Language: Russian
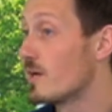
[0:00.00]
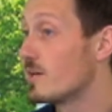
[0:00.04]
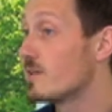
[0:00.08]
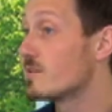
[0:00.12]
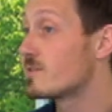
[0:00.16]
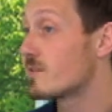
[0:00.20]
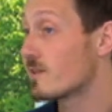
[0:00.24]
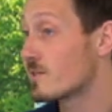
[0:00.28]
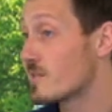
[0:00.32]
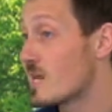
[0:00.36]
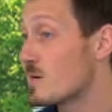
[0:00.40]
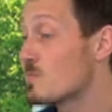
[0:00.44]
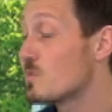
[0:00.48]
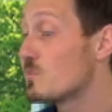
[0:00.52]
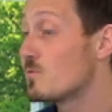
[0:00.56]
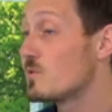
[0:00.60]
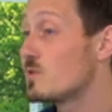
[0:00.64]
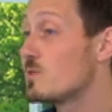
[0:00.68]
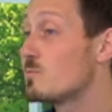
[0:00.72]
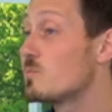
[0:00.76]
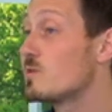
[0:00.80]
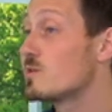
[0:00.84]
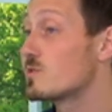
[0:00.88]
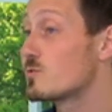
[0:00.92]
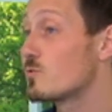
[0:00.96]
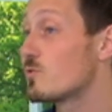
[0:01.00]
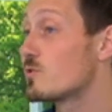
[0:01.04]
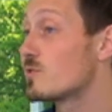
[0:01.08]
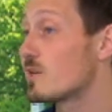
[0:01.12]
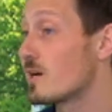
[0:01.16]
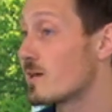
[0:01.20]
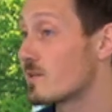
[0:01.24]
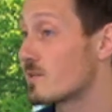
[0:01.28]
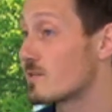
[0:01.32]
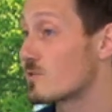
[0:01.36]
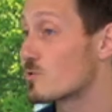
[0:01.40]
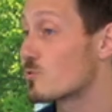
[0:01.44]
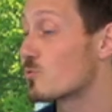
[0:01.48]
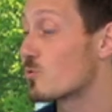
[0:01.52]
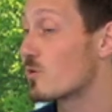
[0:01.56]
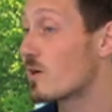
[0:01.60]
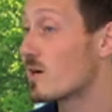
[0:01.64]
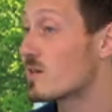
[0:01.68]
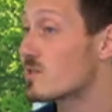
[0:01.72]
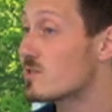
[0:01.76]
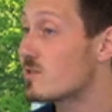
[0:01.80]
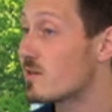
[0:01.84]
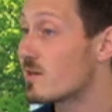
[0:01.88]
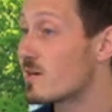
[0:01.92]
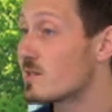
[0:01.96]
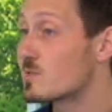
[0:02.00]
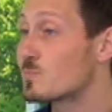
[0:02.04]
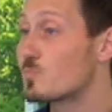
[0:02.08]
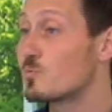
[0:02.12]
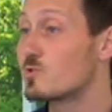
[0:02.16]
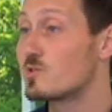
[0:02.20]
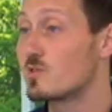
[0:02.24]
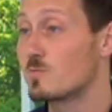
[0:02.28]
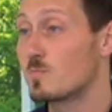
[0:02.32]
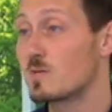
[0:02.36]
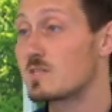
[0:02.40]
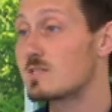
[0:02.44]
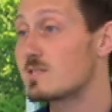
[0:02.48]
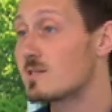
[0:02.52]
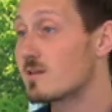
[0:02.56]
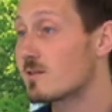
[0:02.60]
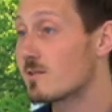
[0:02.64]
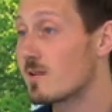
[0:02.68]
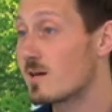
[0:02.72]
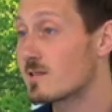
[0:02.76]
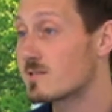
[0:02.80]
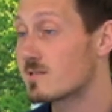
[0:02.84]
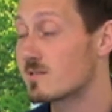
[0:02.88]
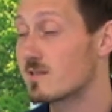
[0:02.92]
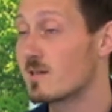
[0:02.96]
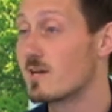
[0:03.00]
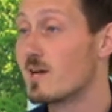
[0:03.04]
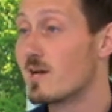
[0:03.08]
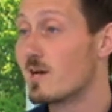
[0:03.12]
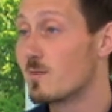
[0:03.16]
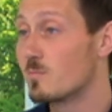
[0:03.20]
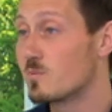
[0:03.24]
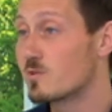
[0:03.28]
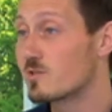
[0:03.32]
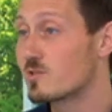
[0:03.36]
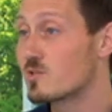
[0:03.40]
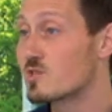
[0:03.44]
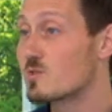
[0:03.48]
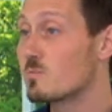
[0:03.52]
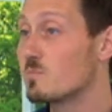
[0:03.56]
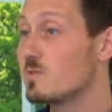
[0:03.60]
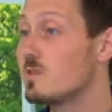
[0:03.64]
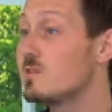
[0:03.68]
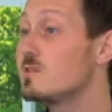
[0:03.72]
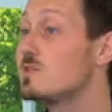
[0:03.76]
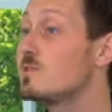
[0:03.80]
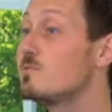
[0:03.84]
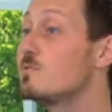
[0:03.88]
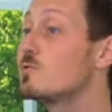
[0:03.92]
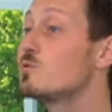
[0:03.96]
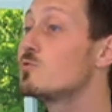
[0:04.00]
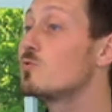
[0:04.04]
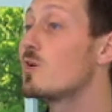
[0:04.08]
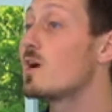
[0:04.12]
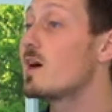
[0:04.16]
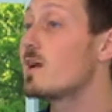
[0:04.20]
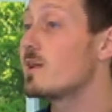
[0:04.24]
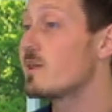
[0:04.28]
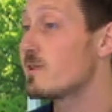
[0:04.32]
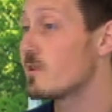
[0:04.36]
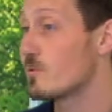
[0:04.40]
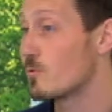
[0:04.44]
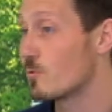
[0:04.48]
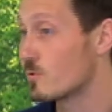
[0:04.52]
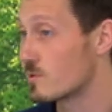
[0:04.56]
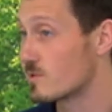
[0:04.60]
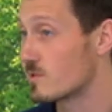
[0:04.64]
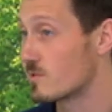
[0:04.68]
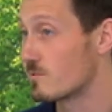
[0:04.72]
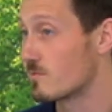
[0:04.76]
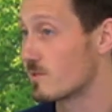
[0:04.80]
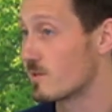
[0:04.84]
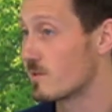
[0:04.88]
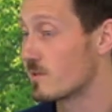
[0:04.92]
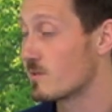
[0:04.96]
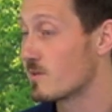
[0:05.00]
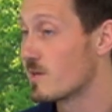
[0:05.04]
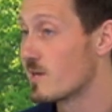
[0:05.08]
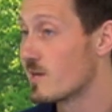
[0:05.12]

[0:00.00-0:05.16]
И тогда мы видим результат, что каждый раз после мастер-класса мы слышим индивидуальные отзывы